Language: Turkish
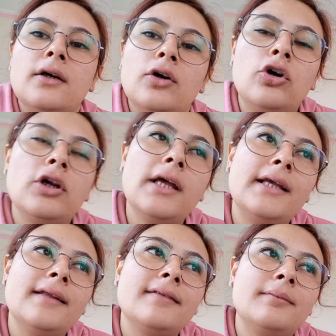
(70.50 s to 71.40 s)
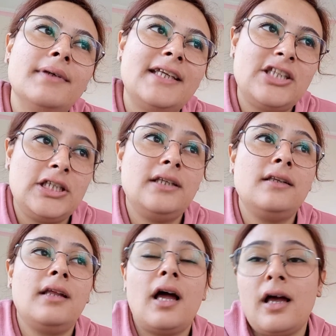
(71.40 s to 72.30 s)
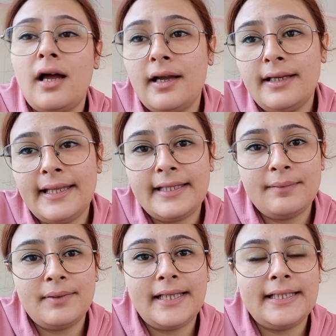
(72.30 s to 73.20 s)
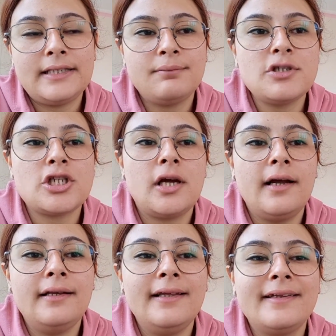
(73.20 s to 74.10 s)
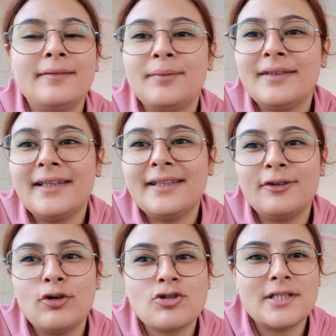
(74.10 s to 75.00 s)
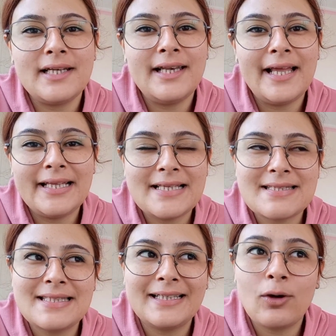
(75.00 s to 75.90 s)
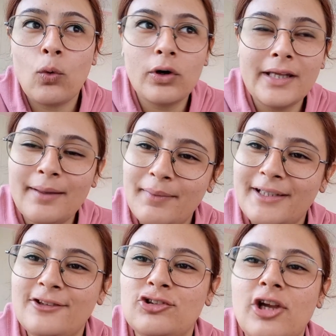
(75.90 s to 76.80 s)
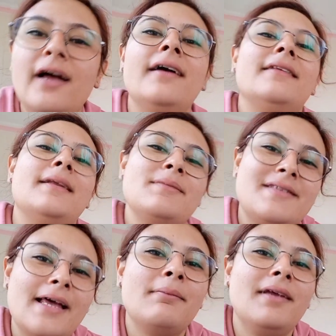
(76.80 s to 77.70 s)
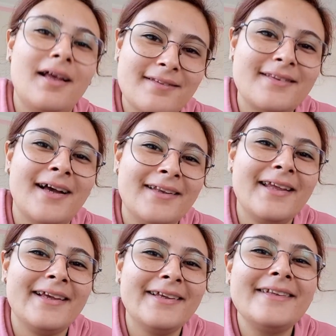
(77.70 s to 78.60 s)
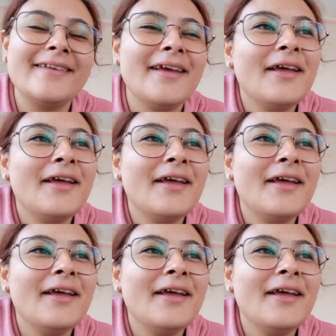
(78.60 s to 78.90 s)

Oraya yazılmak için aile hekimine gitmiş. Aile hekimindeki gösterilen yazıları okuyamayınca demiş sen bir hastaneye git.